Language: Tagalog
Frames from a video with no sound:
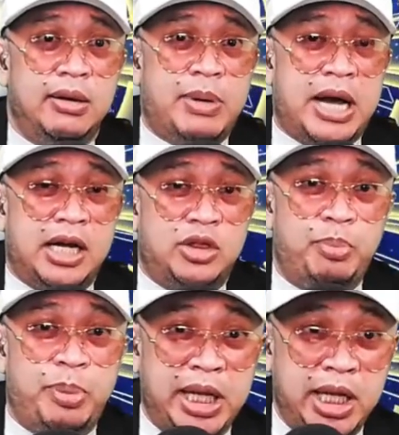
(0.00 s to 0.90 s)
para to
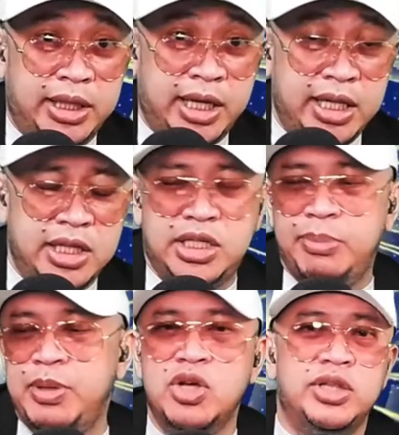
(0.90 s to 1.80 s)
penetrate.
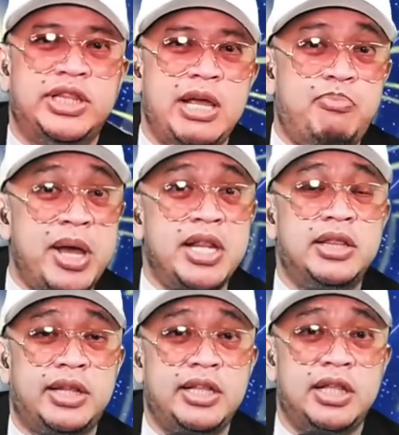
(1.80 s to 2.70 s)
Isipin nyo, they
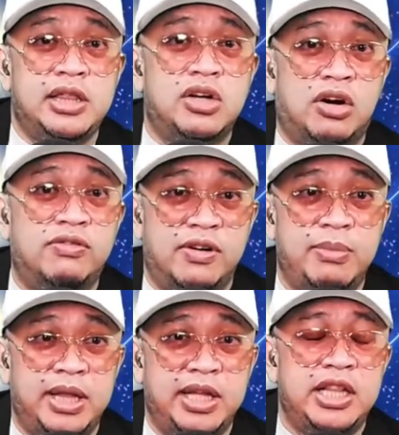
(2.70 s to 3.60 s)
penetrated the
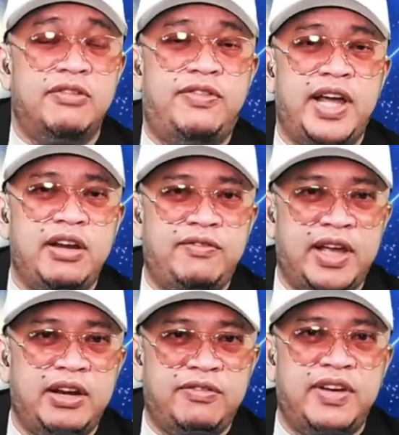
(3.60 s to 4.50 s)
government in a very,
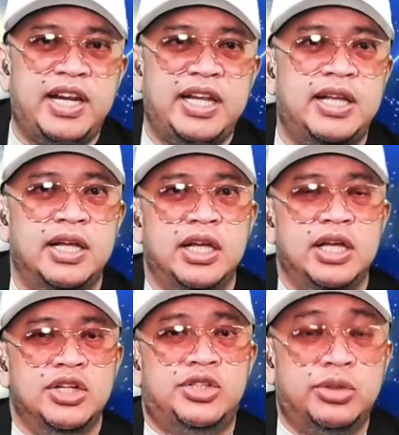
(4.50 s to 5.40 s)
very, very
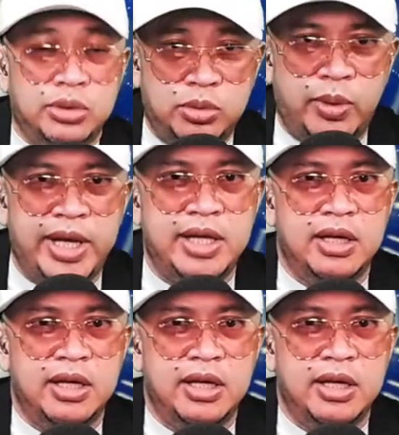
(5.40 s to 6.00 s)
shrewd way.